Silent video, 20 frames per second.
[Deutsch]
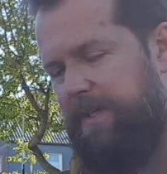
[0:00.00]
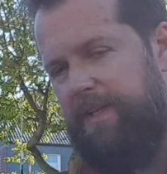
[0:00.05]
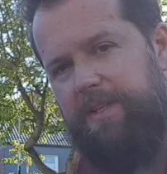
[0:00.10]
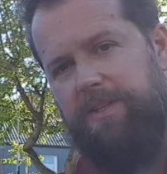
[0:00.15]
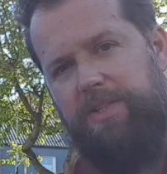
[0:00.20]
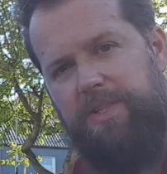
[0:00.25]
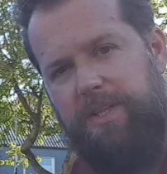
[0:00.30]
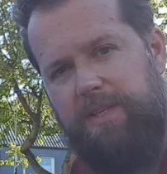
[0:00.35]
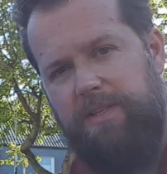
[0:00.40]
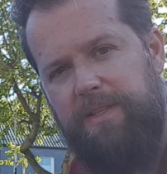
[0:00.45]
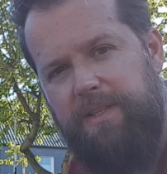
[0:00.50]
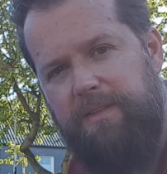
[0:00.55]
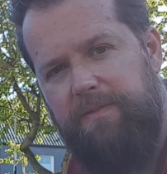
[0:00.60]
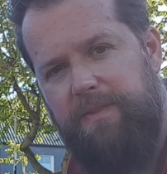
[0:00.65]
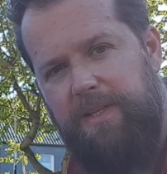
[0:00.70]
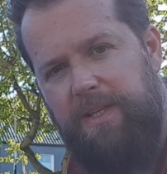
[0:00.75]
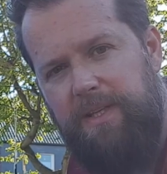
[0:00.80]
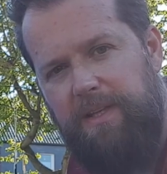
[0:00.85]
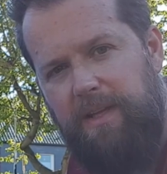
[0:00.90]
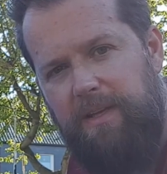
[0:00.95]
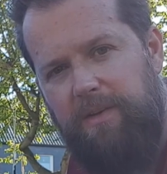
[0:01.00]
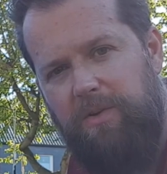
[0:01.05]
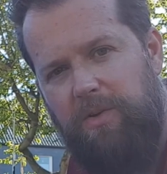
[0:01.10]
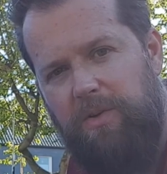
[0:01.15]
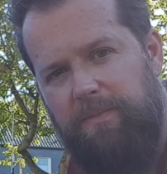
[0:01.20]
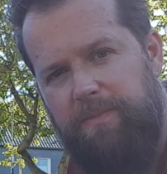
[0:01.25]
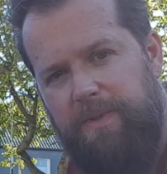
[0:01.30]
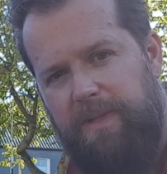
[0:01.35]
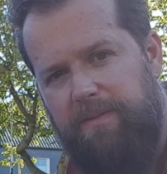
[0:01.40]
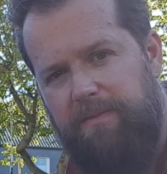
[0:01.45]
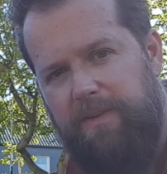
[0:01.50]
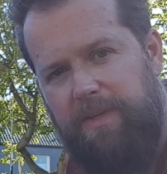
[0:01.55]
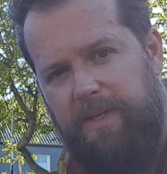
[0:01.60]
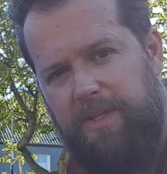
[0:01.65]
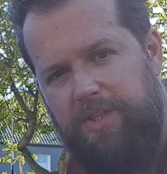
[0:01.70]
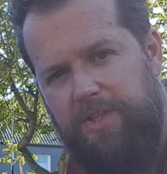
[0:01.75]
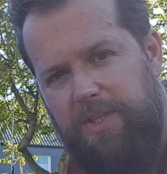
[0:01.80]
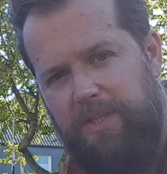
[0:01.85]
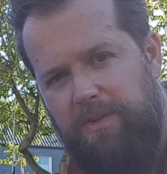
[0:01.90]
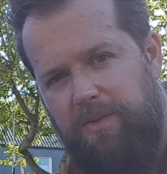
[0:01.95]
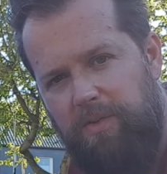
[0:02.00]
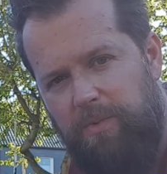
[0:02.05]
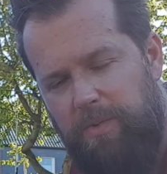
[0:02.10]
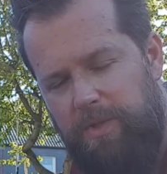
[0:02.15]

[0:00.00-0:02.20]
Gegenstand irgendwie da dran kommt, dann wäre ja ständig